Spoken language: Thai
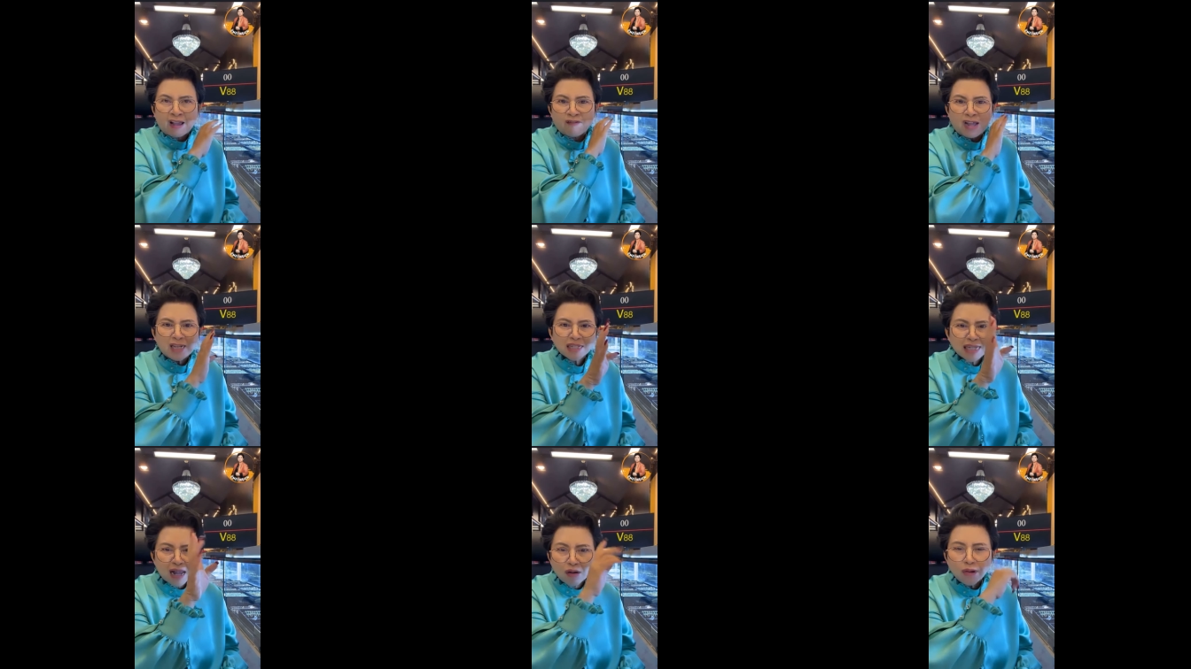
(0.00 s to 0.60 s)
แต่
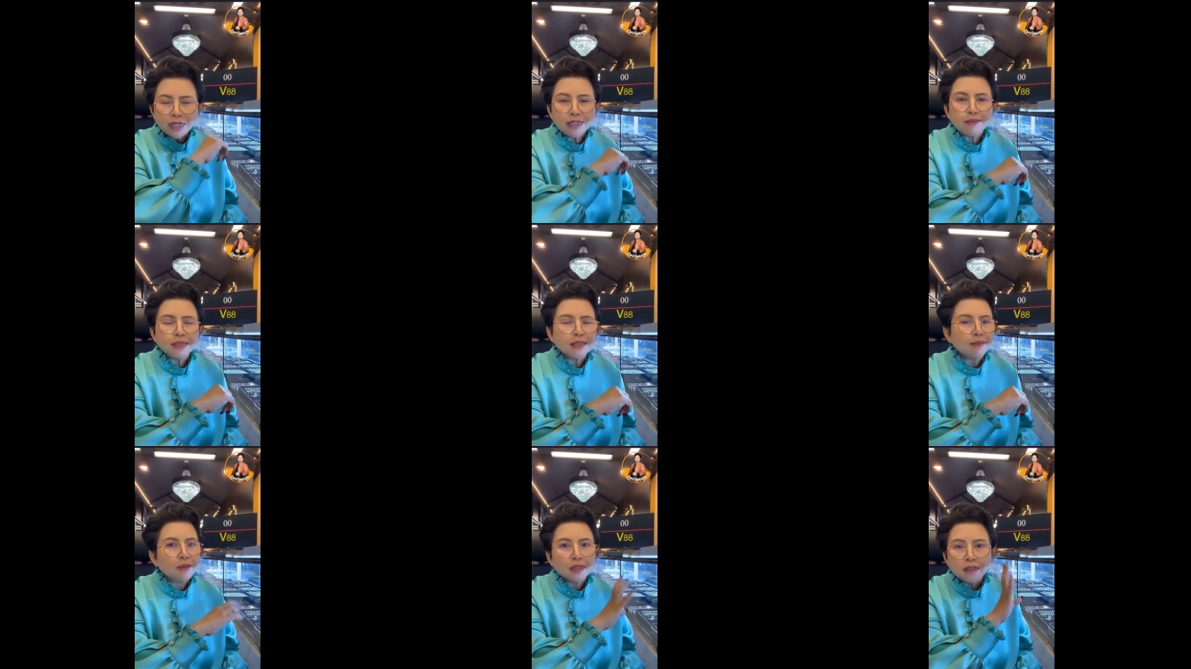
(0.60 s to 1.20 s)
วันเสาร์วัน
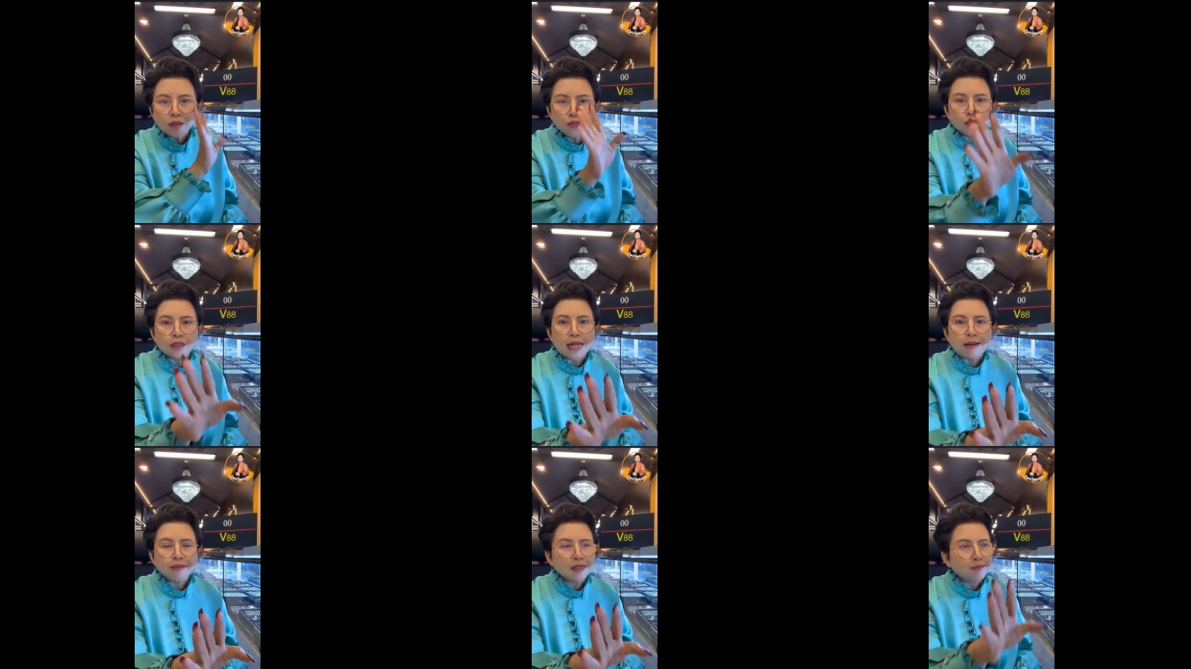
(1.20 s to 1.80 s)
ที่ไม่ใช่ไม่เคยห
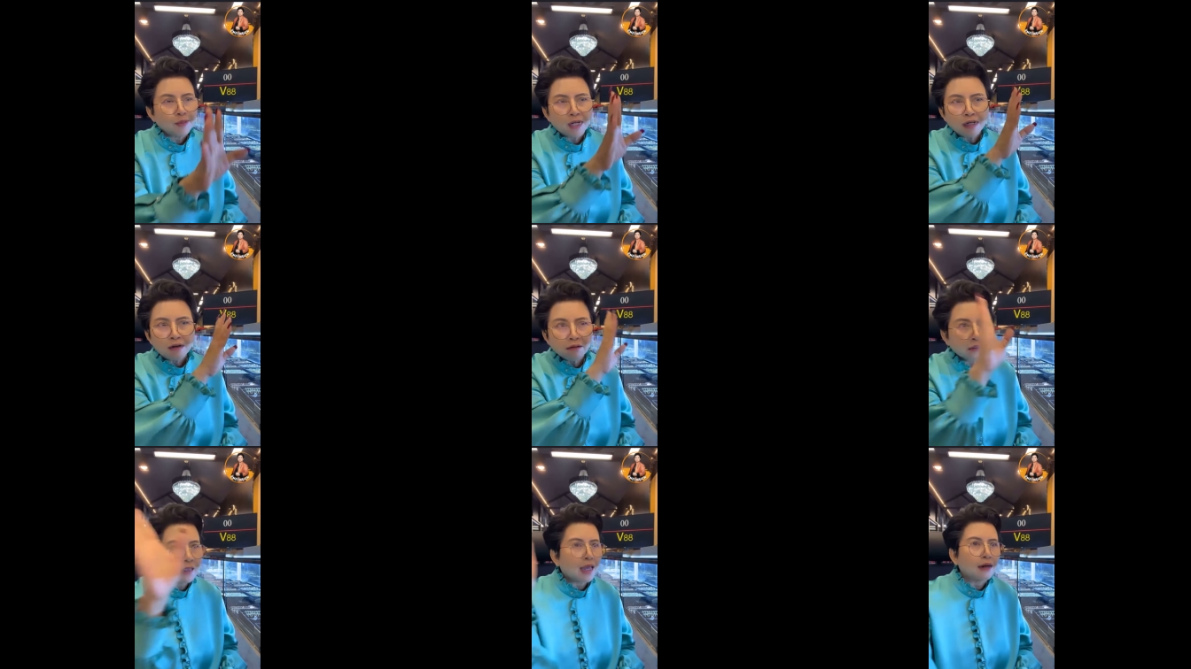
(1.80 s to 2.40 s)
ยุดนะ ไม่ใช่เป็
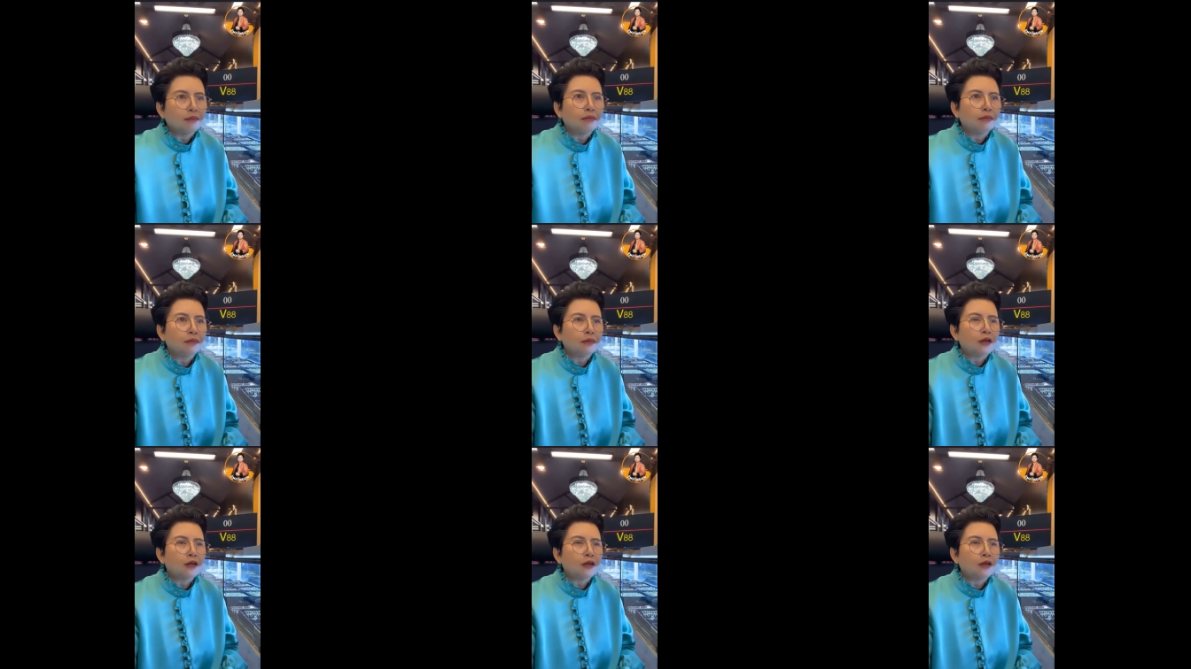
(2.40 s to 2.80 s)
นเรียน